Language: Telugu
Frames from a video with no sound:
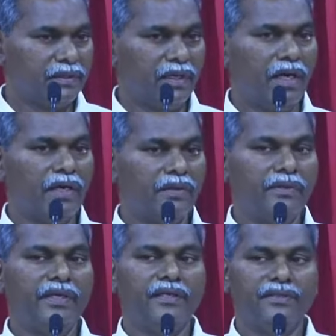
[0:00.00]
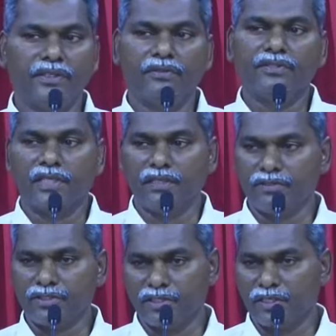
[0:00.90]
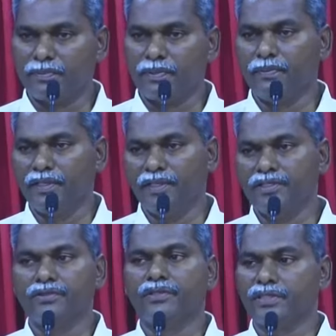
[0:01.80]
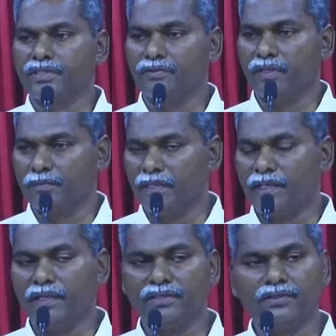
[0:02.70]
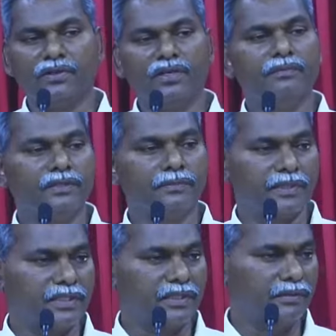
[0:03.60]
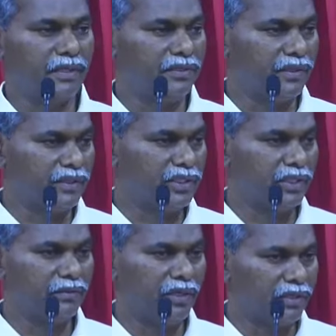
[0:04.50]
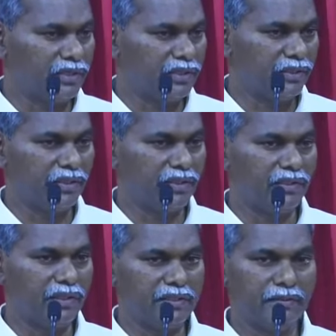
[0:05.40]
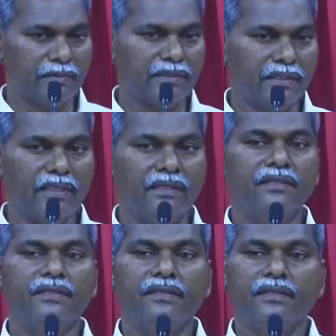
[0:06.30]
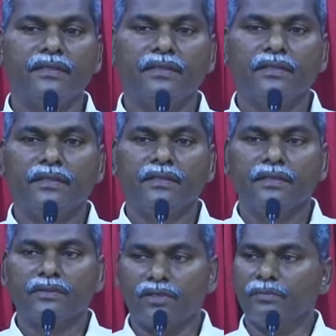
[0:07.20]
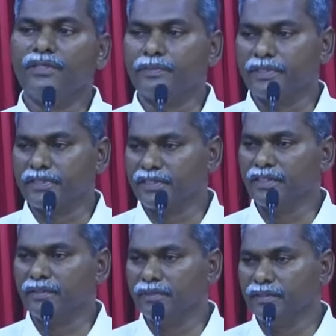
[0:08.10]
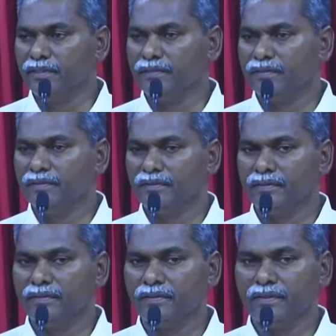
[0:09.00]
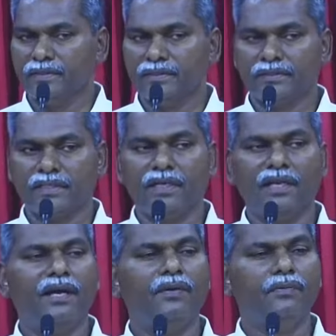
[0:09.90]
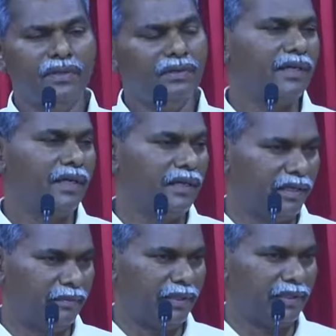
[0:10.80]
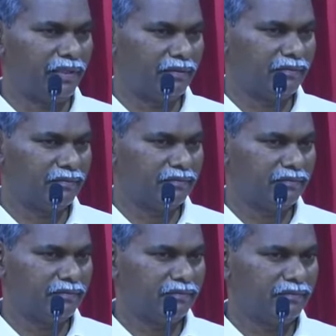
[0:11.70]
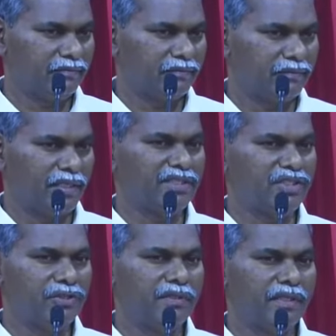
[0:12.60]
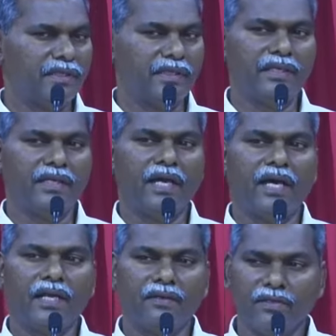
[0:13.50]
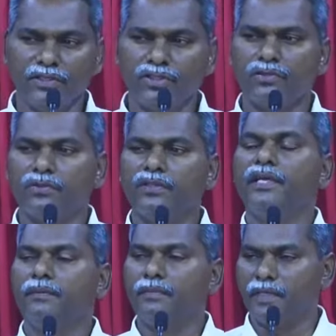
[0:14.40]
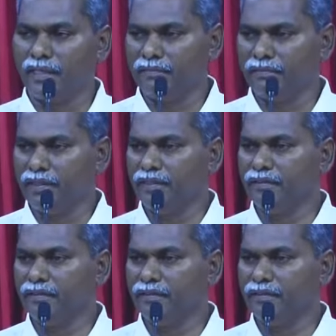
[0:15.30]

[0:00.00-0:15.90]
అడుగుడి అని దేవుడు సెలవిస్తున్నారు ప్రభు ఆయన యేసుక్రీస్తు వారి మాటలు ఇది కొండ మీద ప్రసంగం ఐదో అధ్యాయం ఆరో అధ్యాయం ఏడో అధ్యాయం అంతా కొండ మీద ప్రసంగం ఇది చాలా విలువ కలిగిన మాటలు మన జీవితానికి అన్వయించుకోదగిన మాటలు ఇవన్నీ